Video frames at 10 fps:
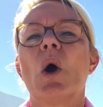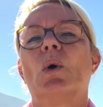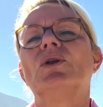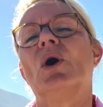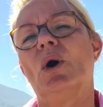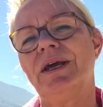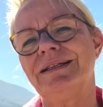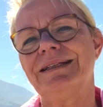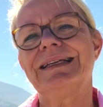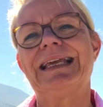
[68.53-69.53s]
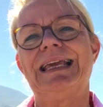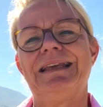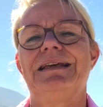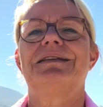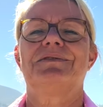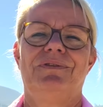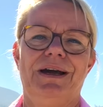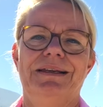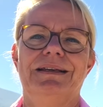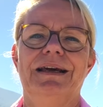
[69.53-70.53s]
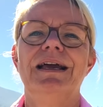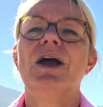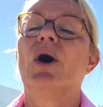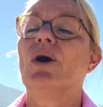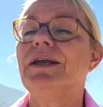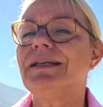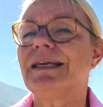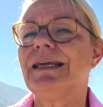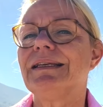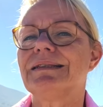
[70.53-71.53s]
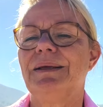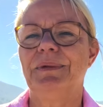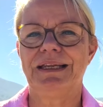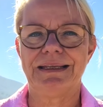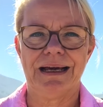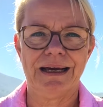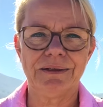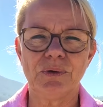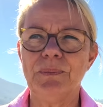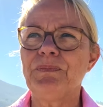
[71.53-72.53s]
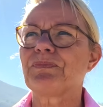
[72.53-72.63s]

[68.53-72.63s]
Und heute geht es weiter. Heute geht es nämlich darum,